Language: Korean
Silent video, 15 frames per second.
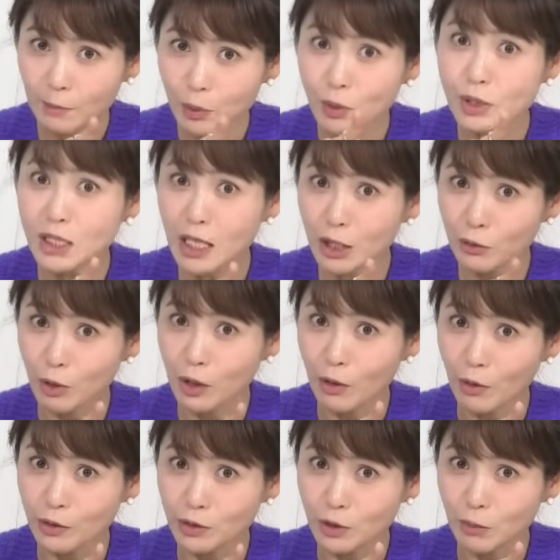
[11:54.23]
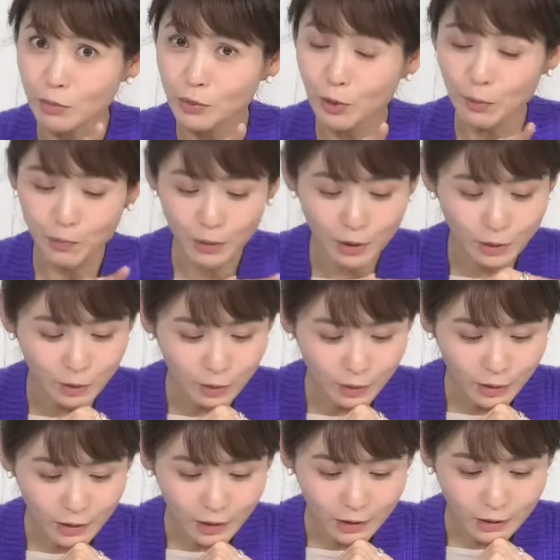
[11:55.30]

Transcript: 표시가 돼 있거든요. 프로필로.